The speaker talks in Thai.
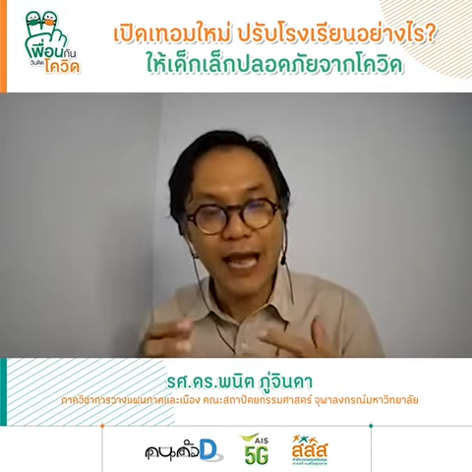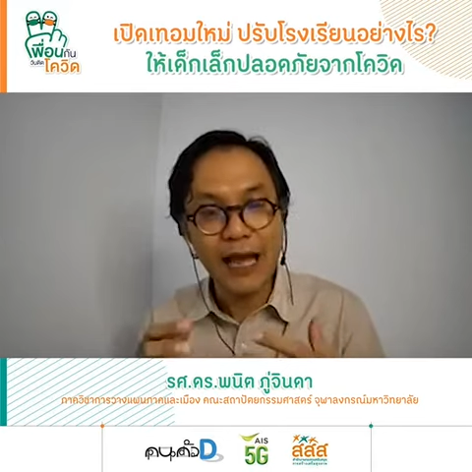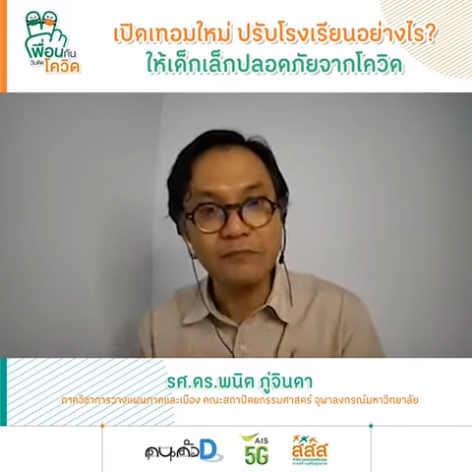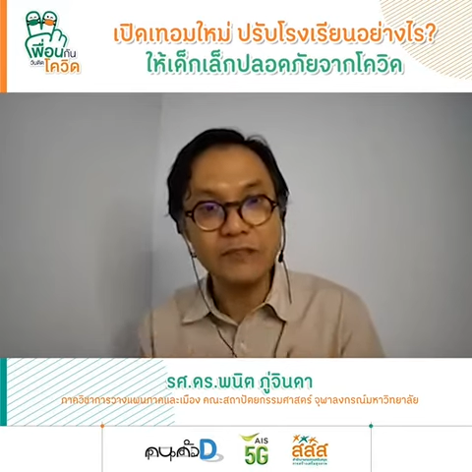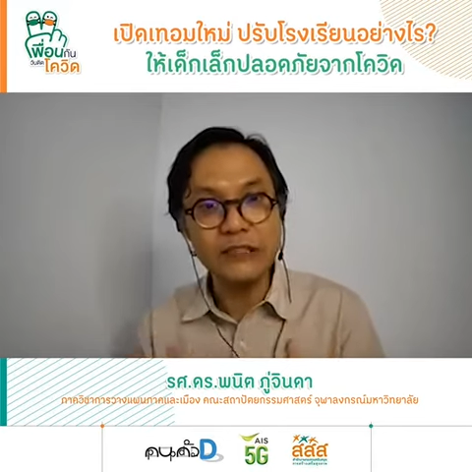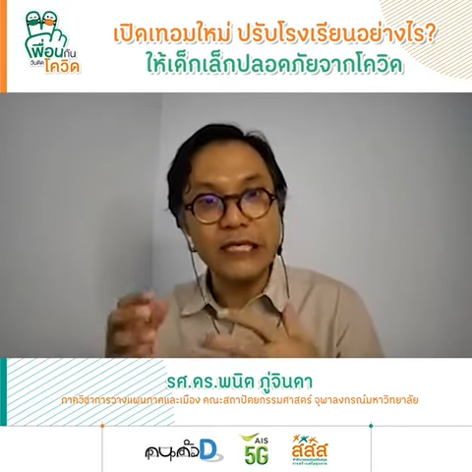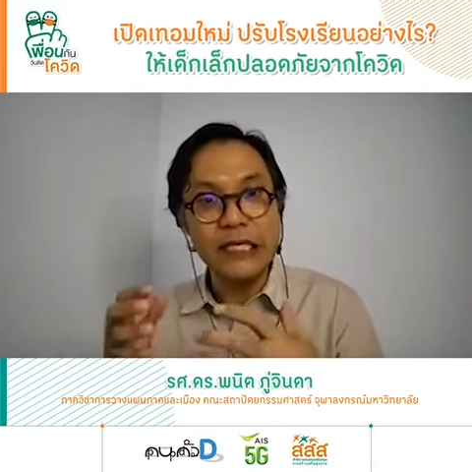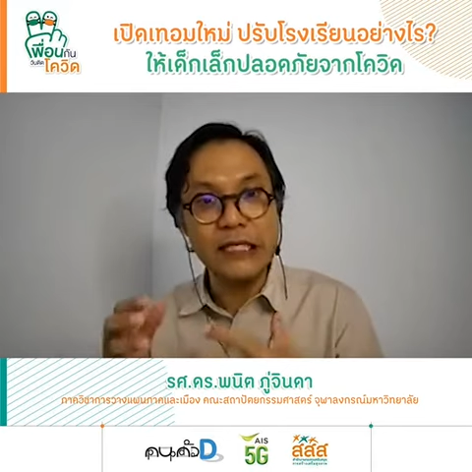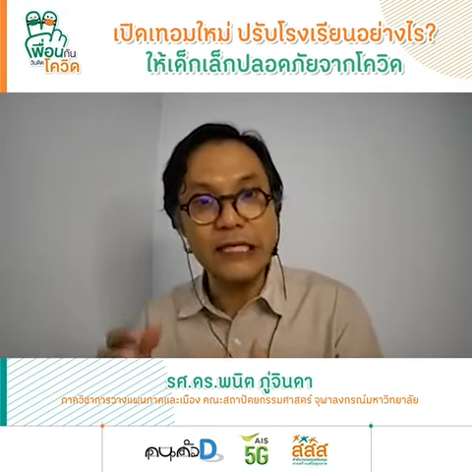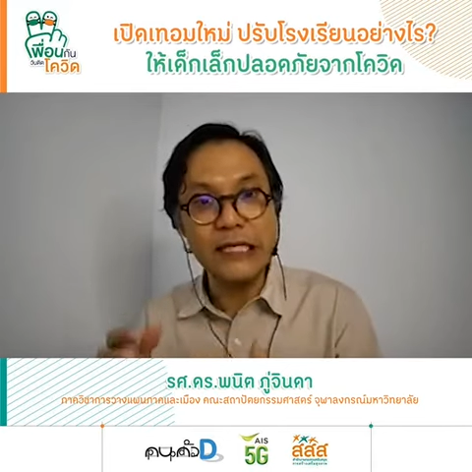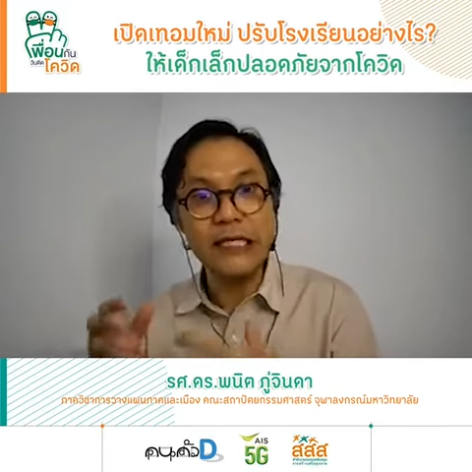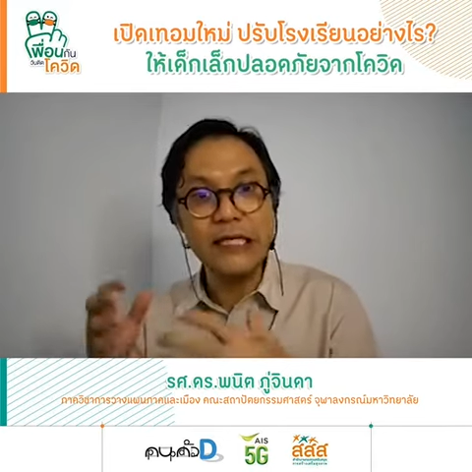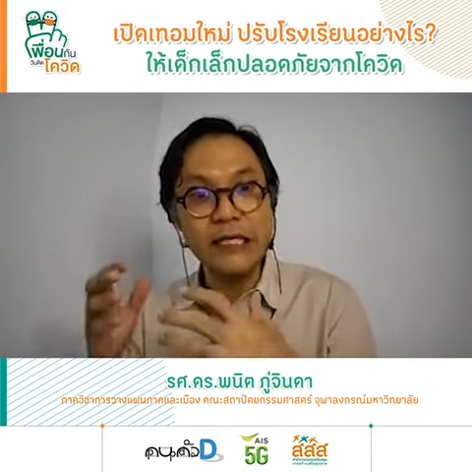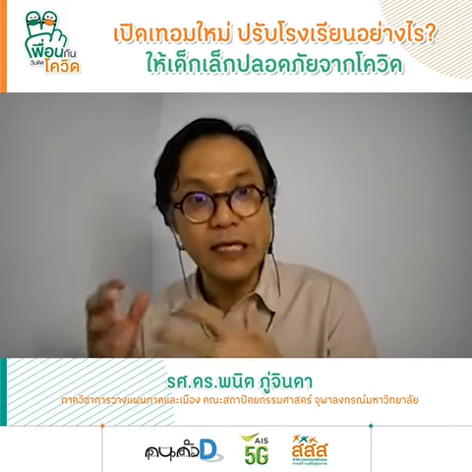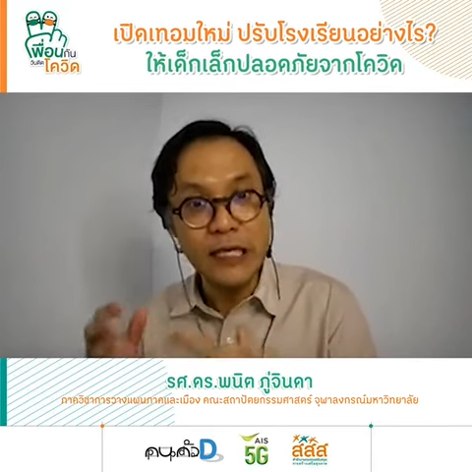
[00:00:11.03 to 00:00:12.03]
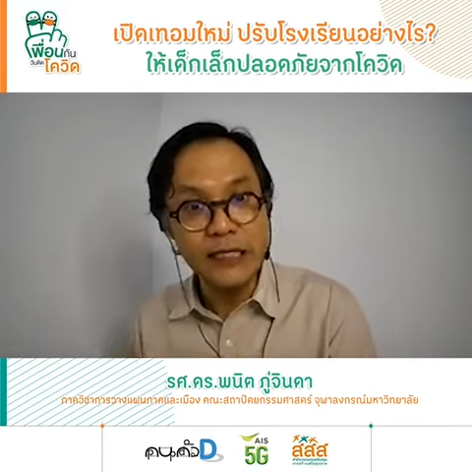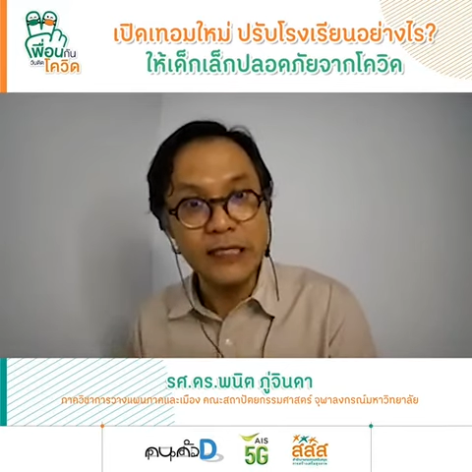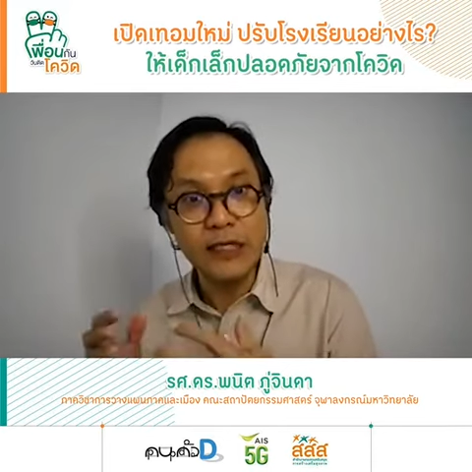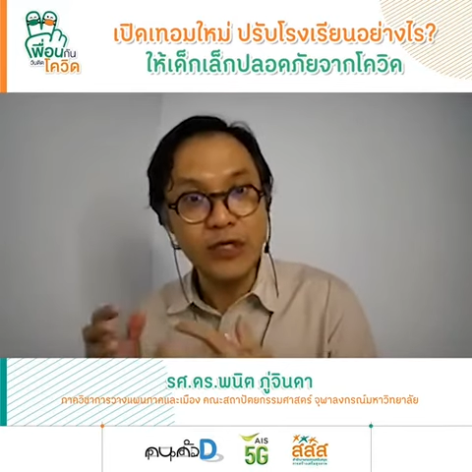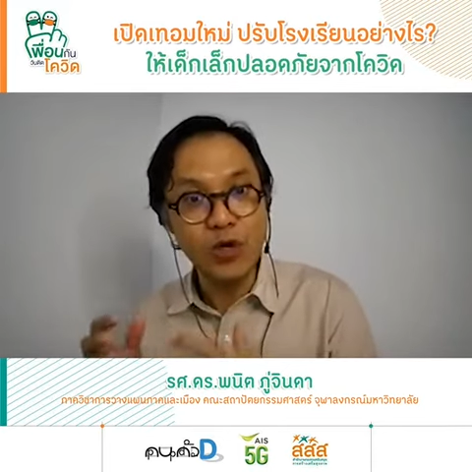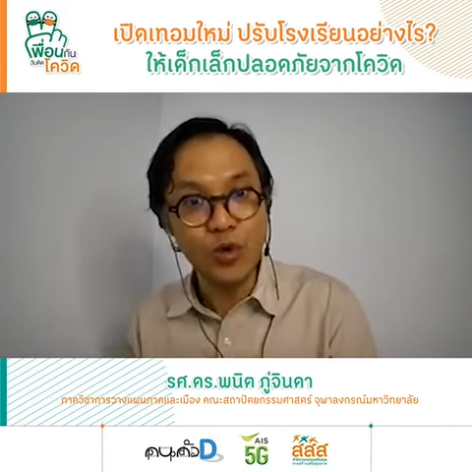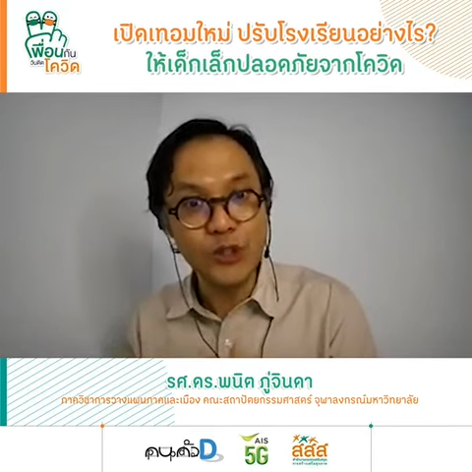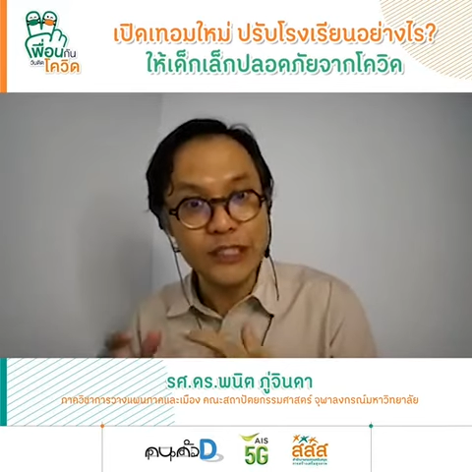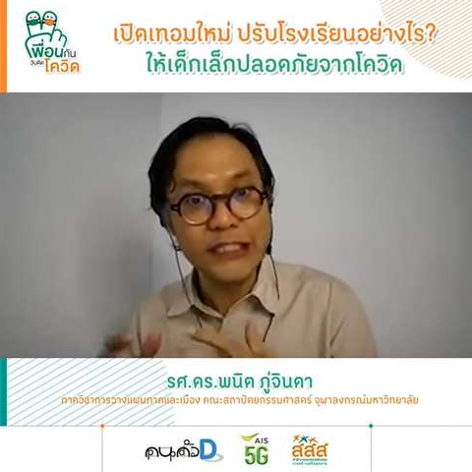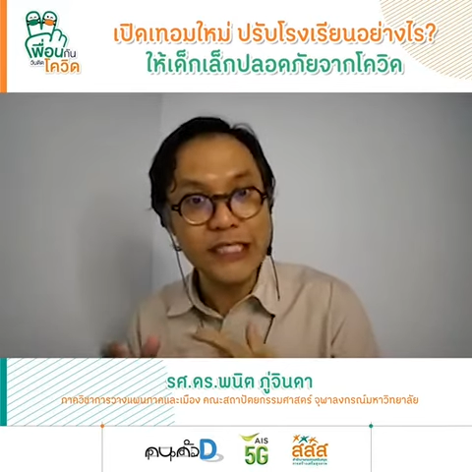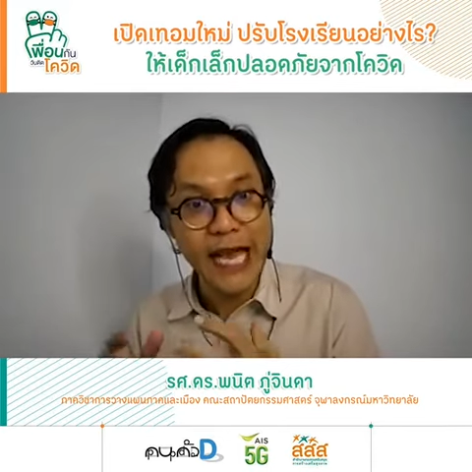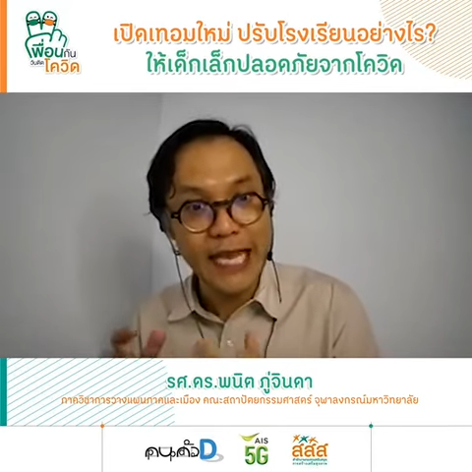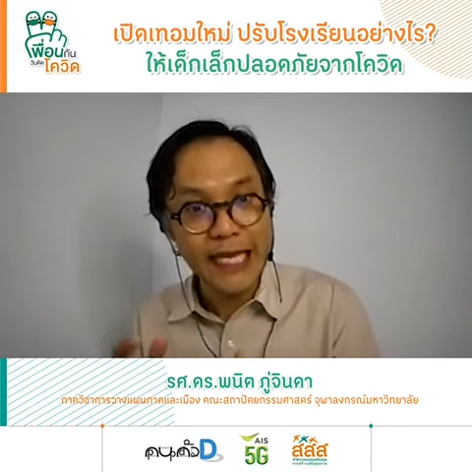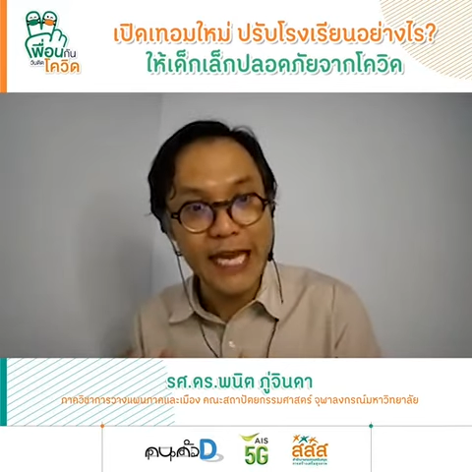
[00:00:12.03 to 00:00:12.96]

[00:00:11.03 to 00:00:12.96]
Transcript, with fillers: ทำสิ่งที่ดึงดูดใจ